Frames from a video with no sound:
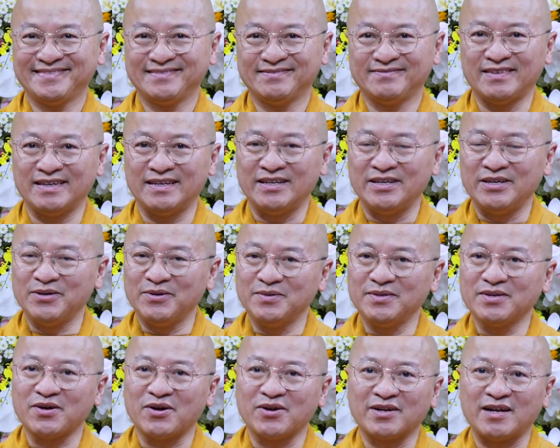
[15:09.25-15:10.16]
Và nếu
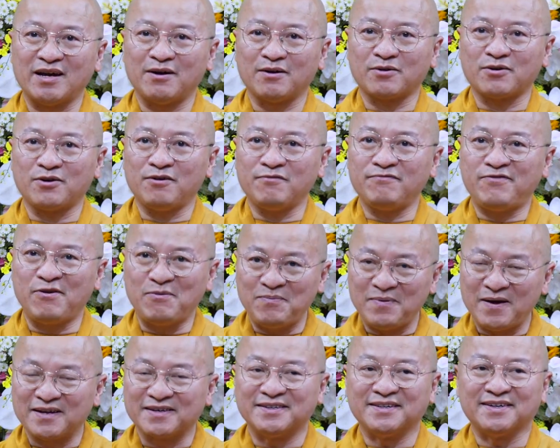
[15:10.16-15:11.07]
đứa con nào có phúc
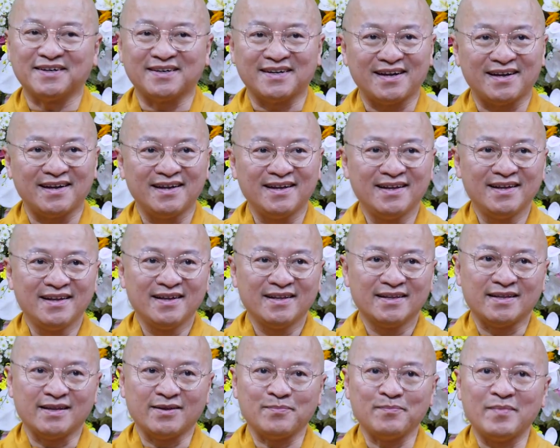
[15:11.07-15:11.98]
hơn nữa đó,
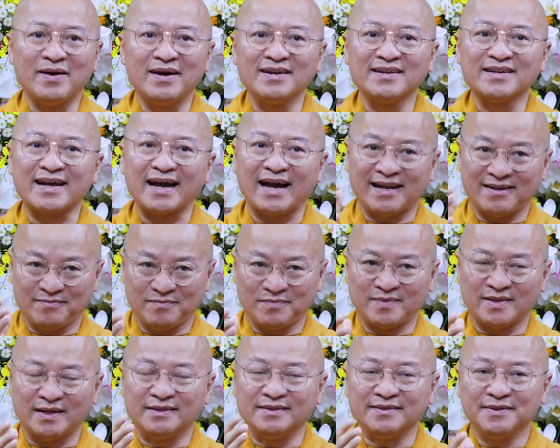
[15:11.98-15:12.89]
thì bên cạnh
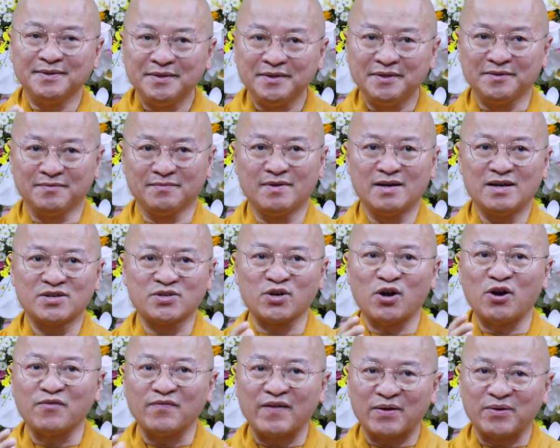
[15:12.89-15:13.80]
tình thương
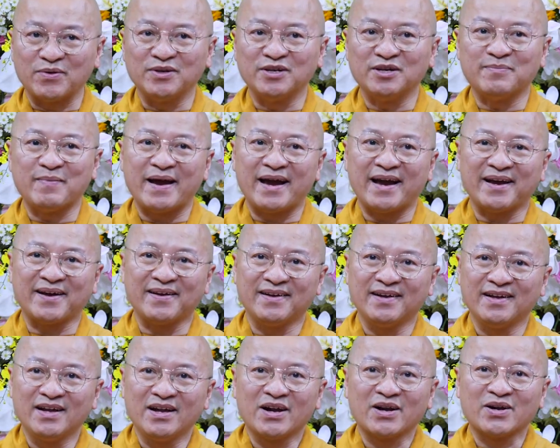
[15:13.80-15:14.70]
trọn vẹn của người mẹ,
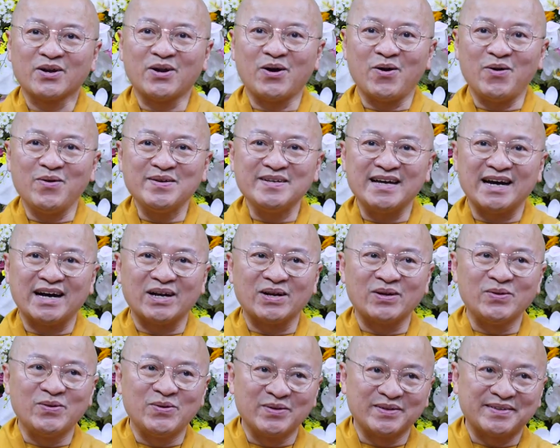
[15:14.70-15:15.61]
đón nhận
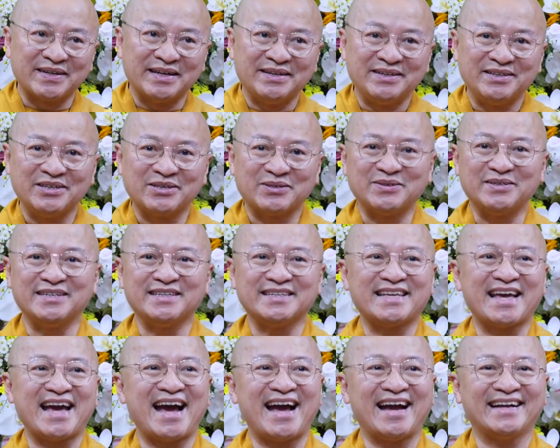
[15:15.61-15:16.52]
luôn tình thương của người
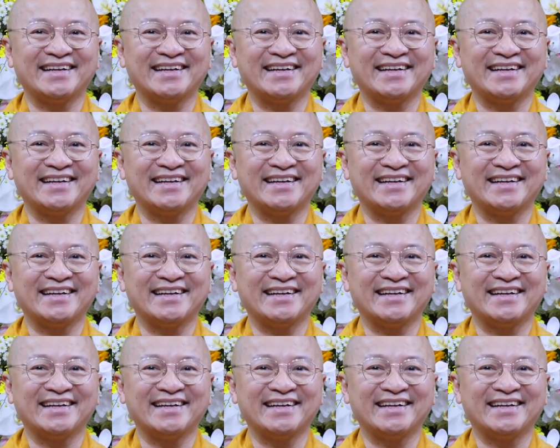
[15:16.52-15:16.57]
cha.